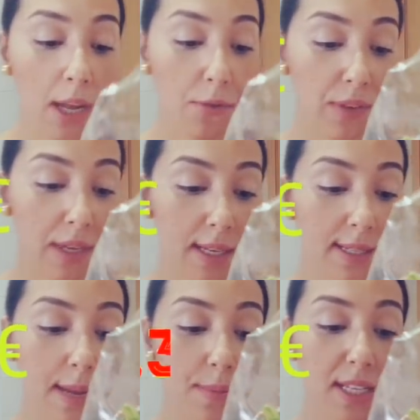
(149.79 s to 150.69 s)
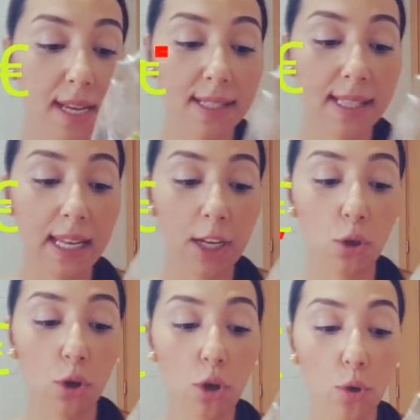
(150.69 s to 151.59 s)
فيه سميجاس
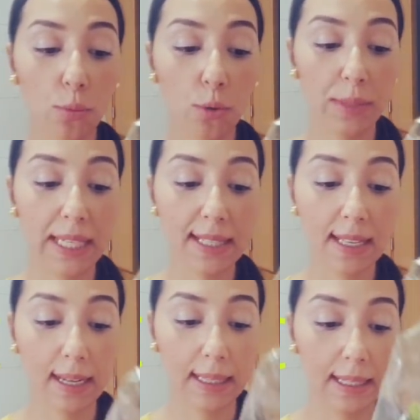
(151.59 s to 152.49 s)
ديلينو الحبوب ديال زريعه